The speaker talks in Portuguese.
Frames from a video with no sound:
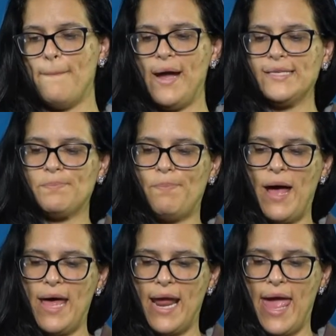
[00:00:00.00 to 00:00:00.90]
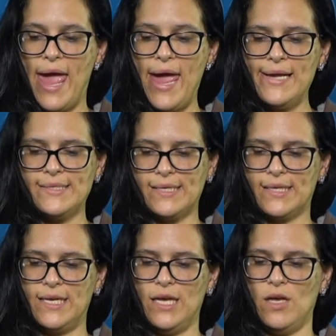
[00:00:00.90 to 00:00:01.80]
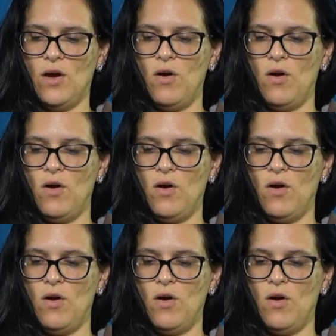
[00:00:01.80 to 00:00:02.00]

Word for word: Mas para esta aqui,